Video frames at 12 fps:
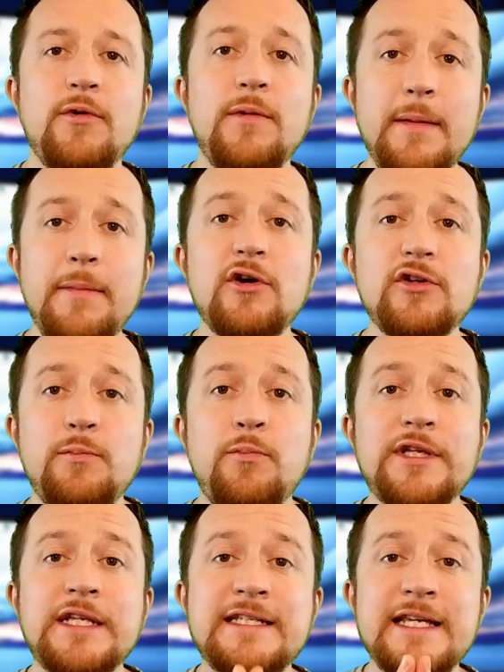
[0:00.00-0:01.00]
Muy bien amigos,
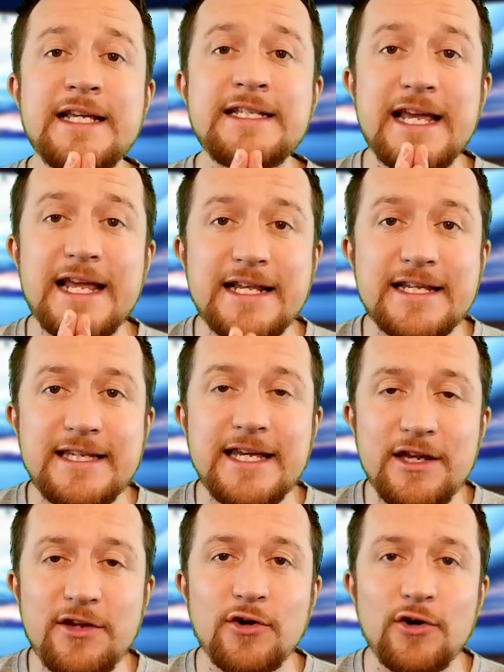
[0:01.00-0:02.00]
pues así de
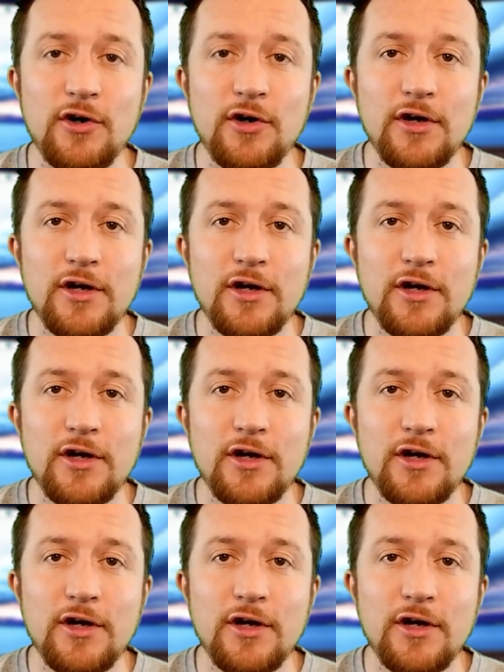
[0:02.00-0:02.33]
sencillo